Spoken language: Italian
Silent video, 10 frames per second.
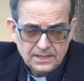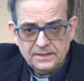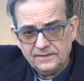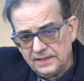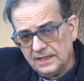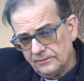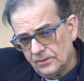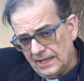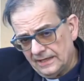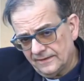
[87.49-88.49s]
Sì, la
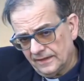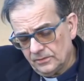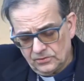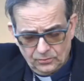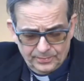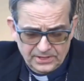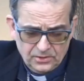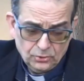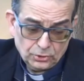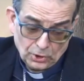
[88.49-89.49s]
violenza di questo
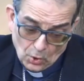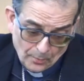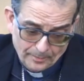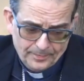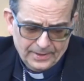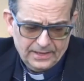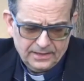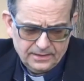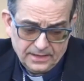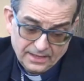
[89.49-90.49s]
periodo troppa
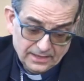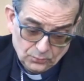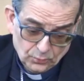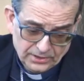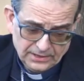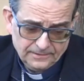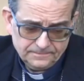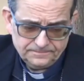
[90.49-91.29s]
è gratuita.